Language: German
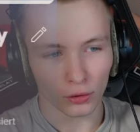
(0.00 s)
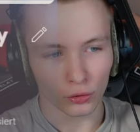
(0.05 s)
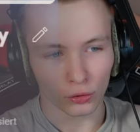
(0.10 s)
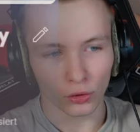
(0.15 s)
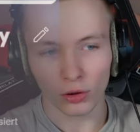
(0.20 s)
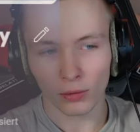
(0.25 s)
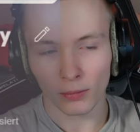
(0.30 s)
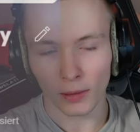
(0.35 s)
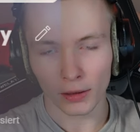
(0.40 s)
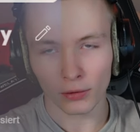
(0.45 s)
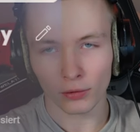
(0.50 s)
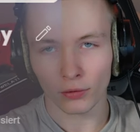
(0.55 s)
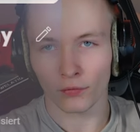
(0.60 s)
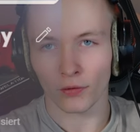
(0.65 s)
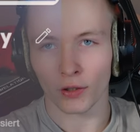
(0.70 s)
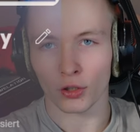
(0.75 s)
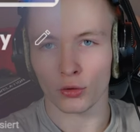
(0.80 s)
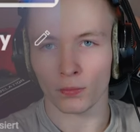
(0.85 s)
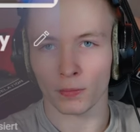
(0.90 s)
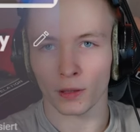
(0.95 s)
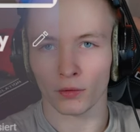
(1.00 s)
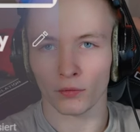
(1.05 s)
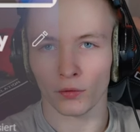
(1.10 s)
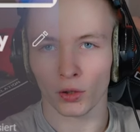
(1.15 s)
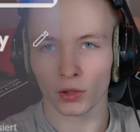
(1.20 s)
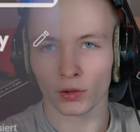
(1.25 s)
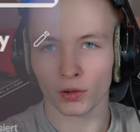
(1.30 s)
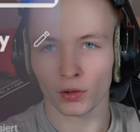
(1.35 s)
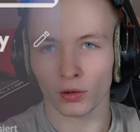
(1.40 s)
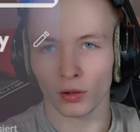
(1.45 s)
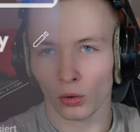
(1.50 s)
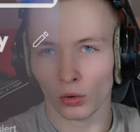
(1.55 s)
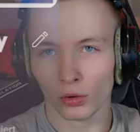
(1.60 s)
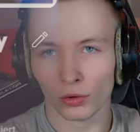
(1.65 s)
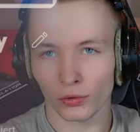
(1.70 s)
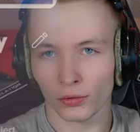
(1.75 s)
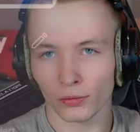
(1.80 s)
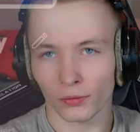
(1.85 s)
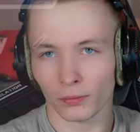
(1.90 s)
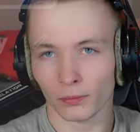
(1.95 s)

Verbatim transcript: nur eine Minecraft-Welt spielen wollte und